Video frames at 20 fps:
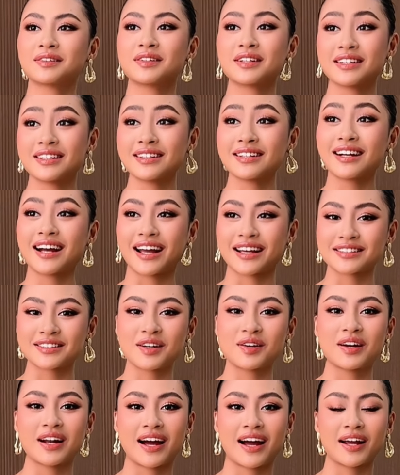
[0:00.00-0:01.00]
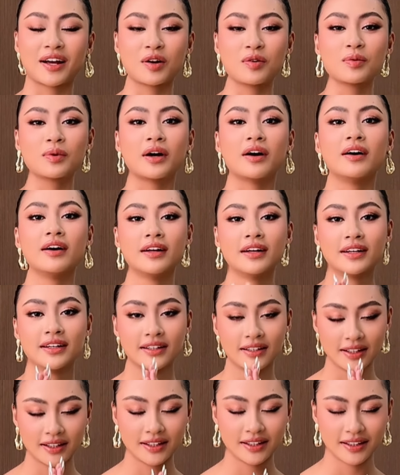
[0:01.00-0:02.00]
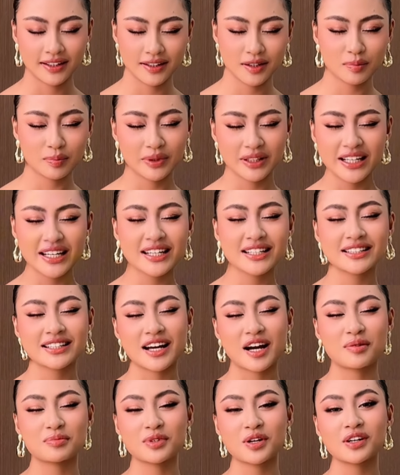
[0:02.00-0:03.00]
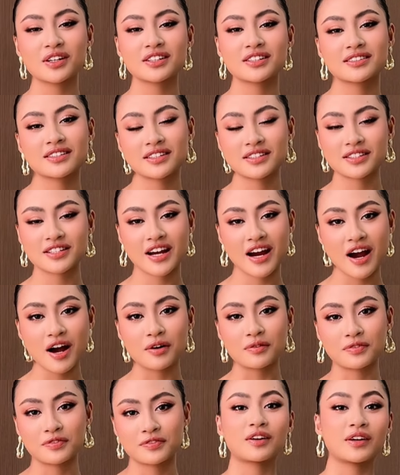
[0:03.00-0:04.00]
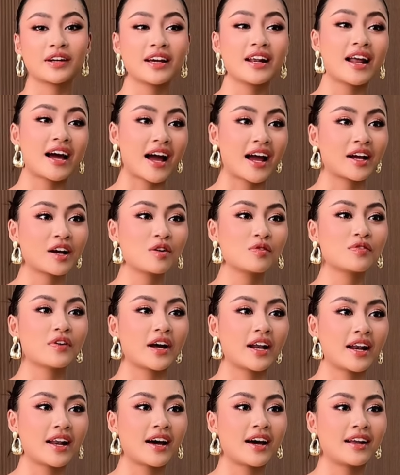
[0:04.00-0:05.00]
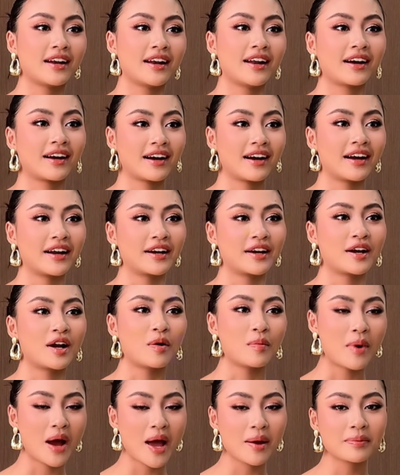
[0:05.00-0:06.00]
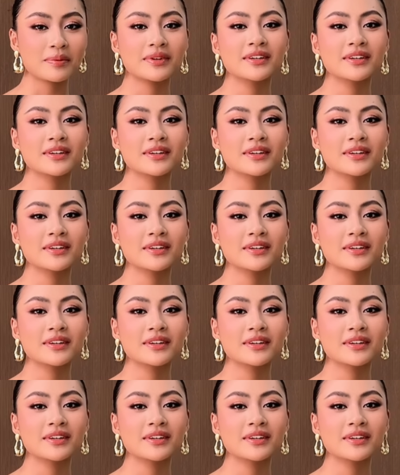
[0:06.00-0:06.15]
xong đến những ngày sau là hạnh cũng kiểu please I'm not a chef có nghĩa là hạnh không phải là là người đầu bếp